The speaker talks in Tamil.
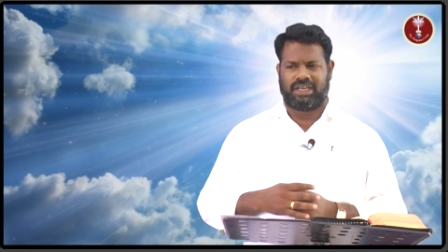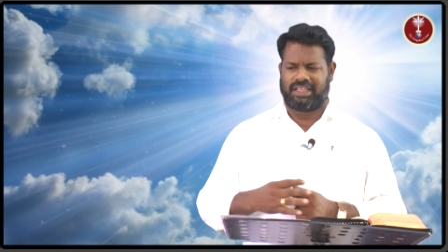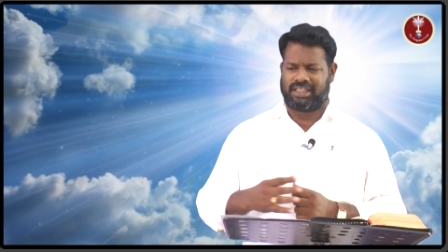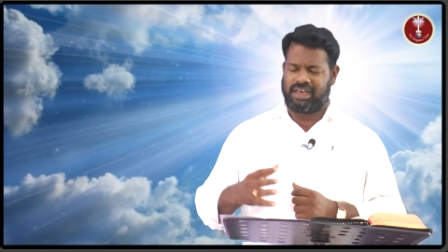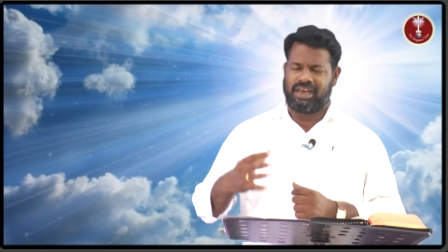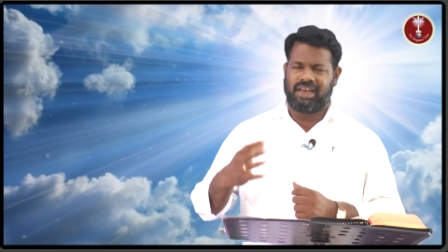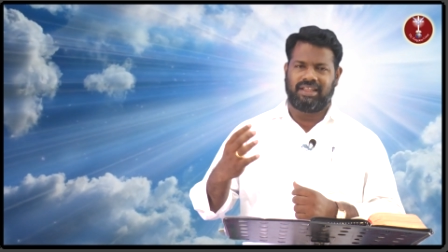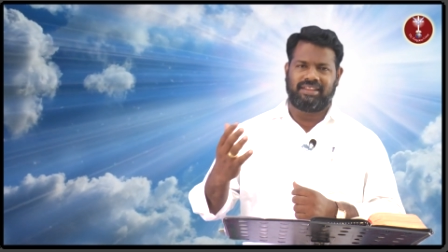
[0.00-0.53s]

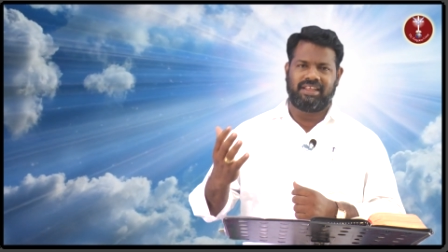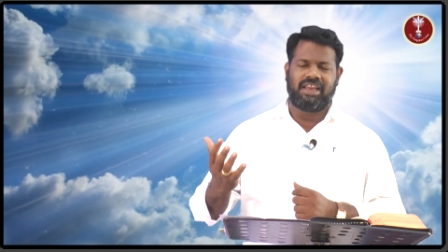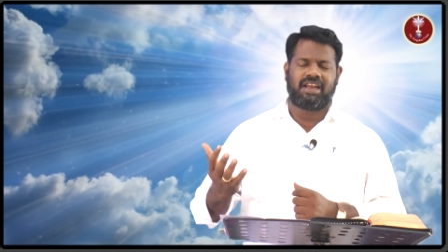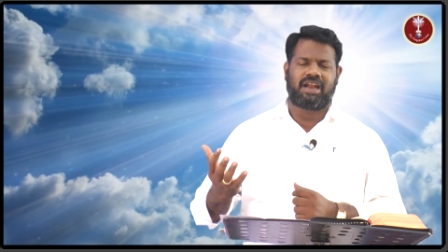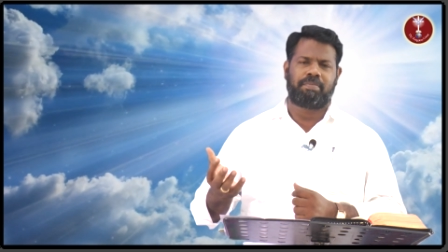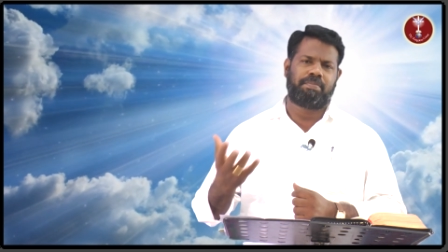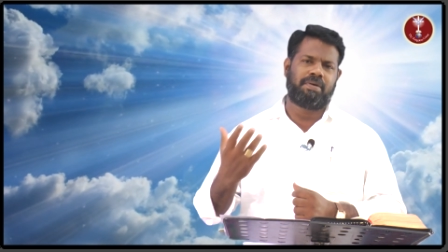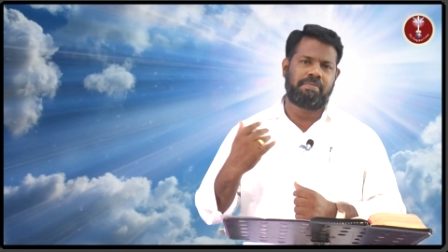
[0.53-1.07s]
அதெல்லாத்தையும்
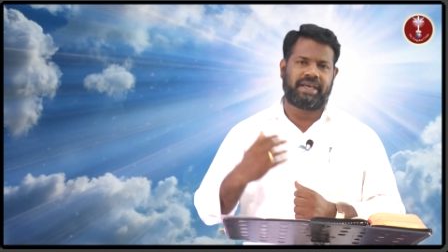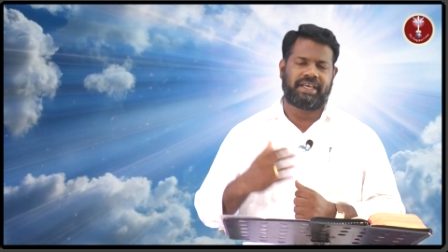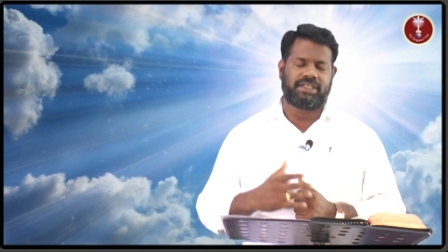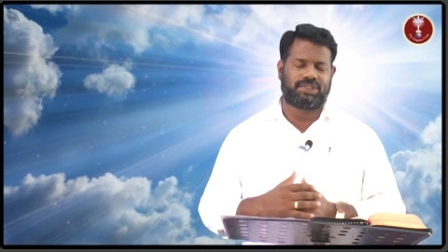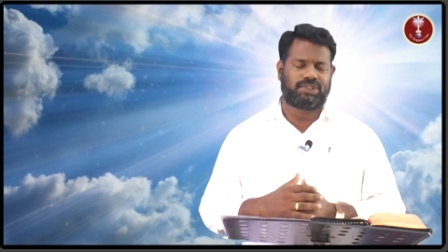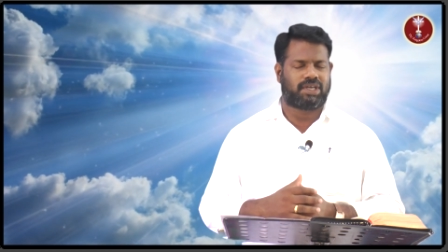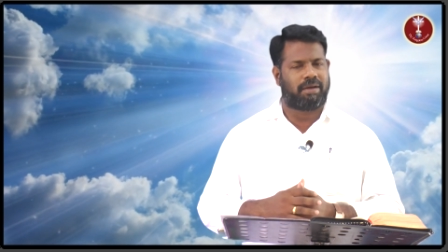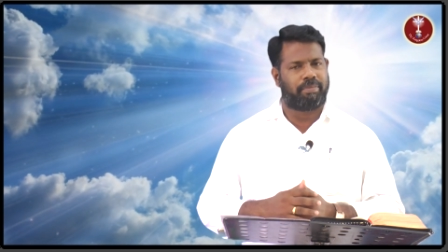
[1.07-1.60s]
நீர் அப்பமாக்கி
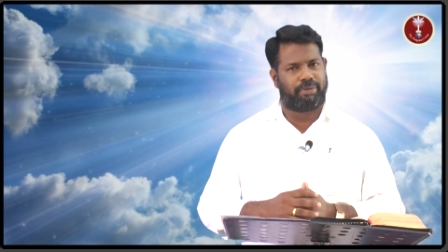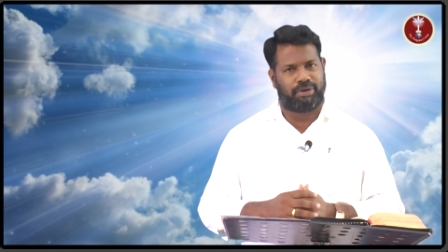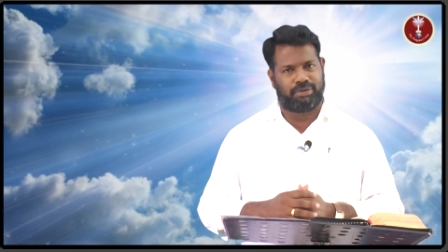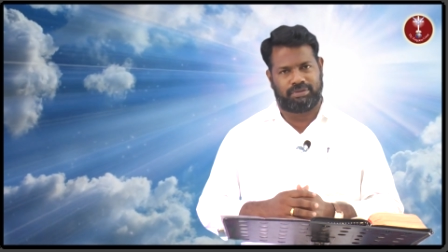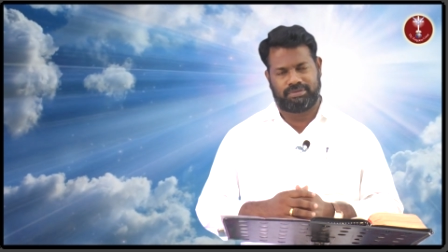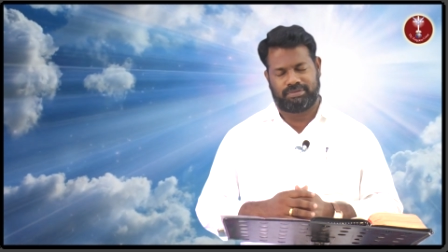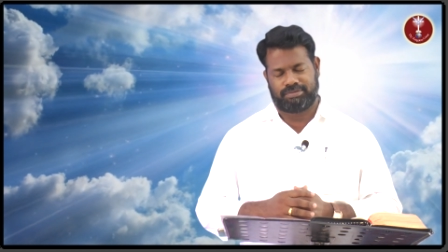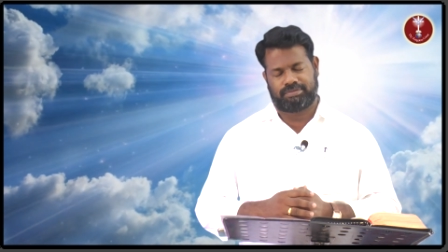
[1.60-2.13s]

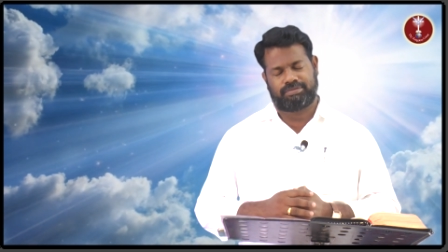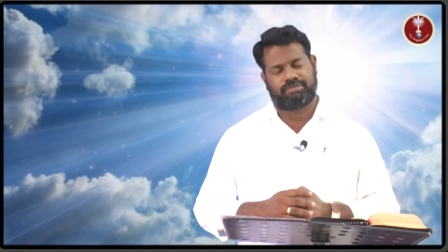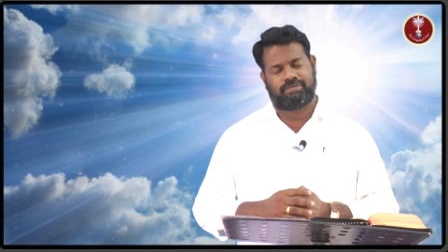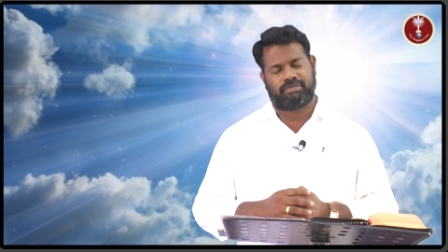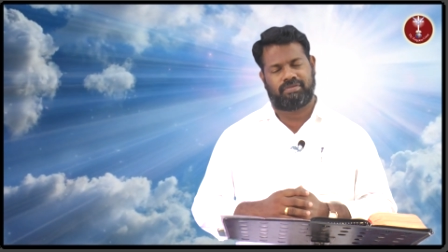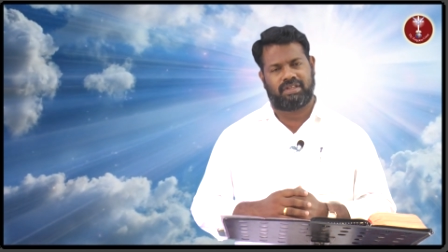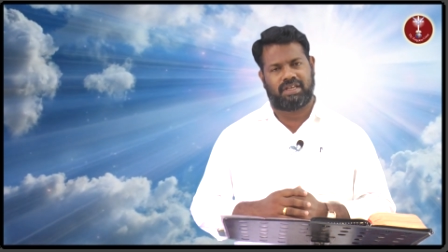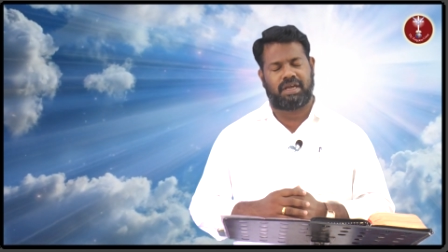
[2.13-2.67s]
சாப்பிடும்
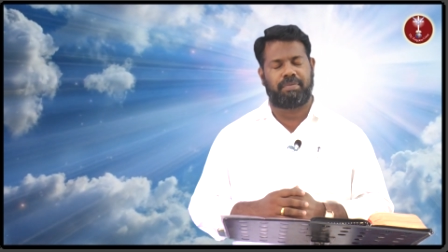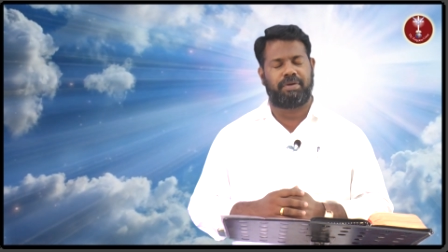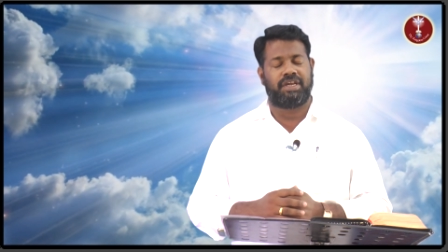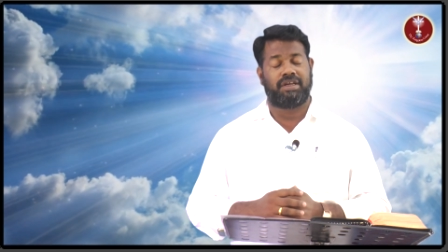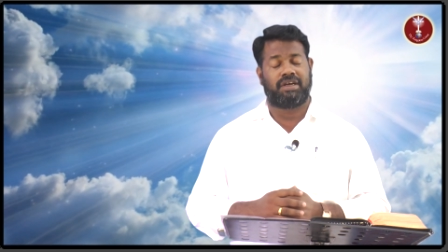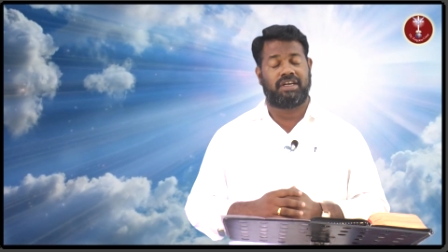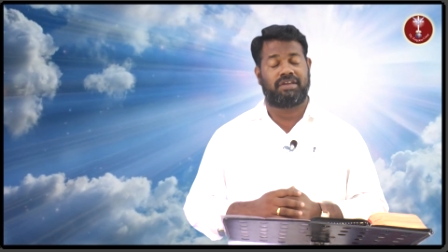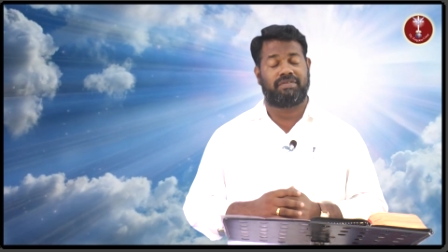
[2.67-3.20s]

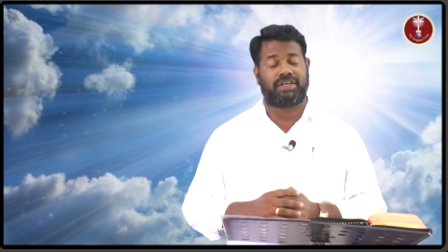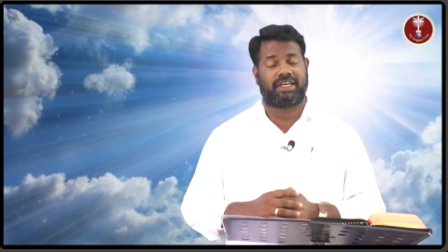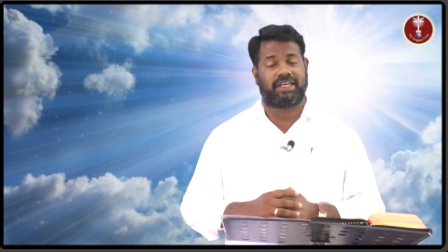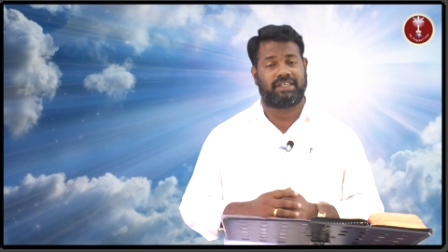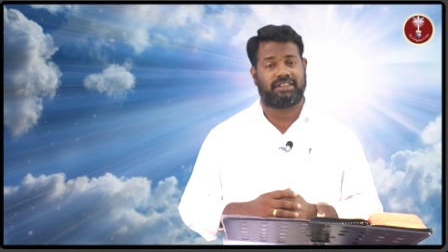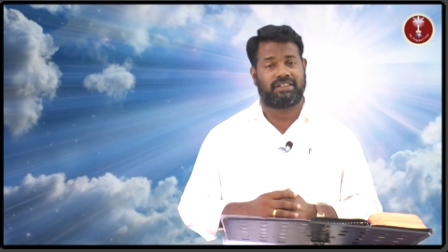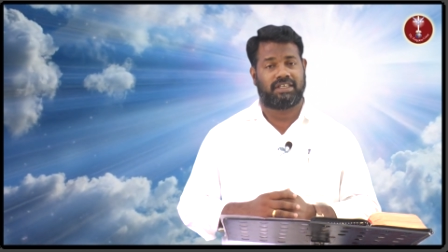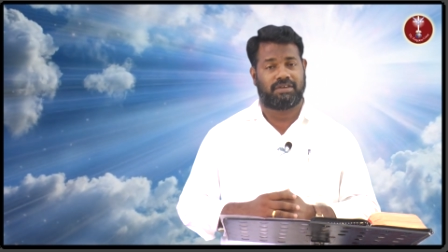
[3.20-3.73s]
அப்படின்னு ஆண்டவட்ட
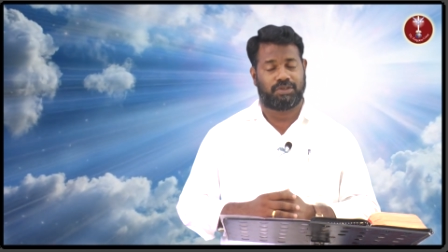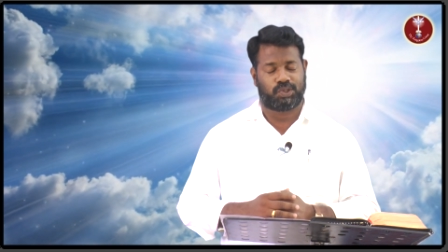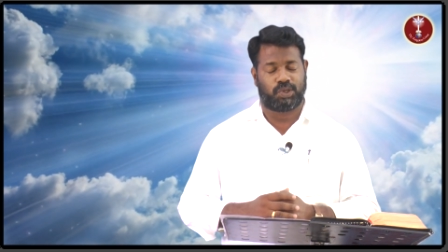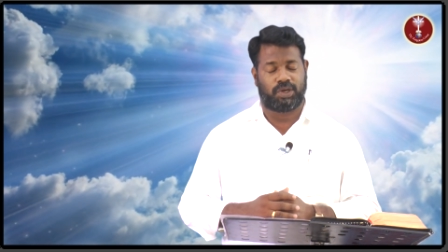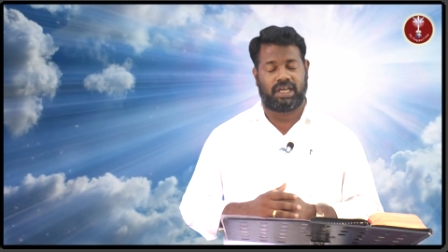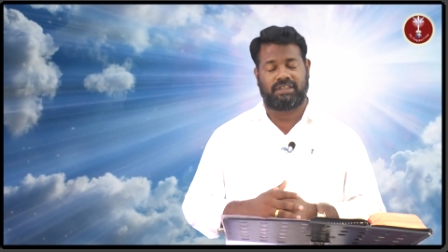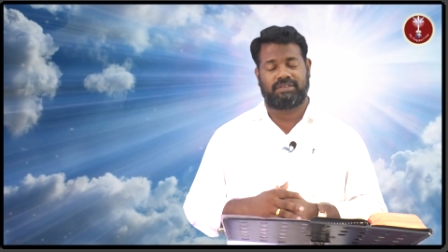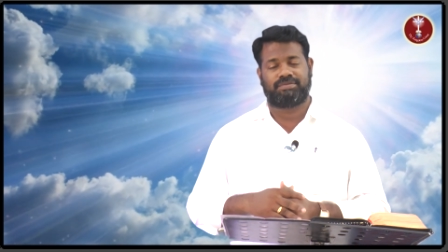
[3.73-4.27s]
அவன்
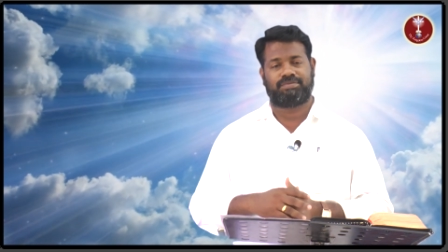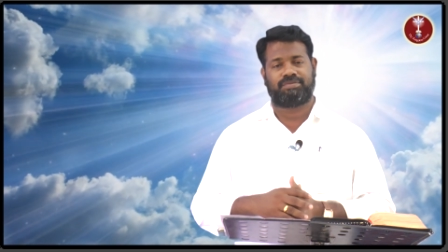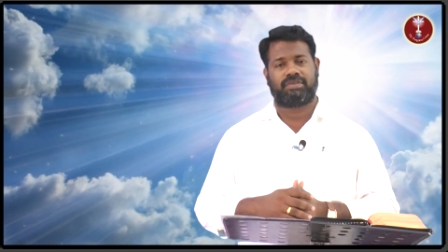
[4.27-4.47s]
சொன்னான்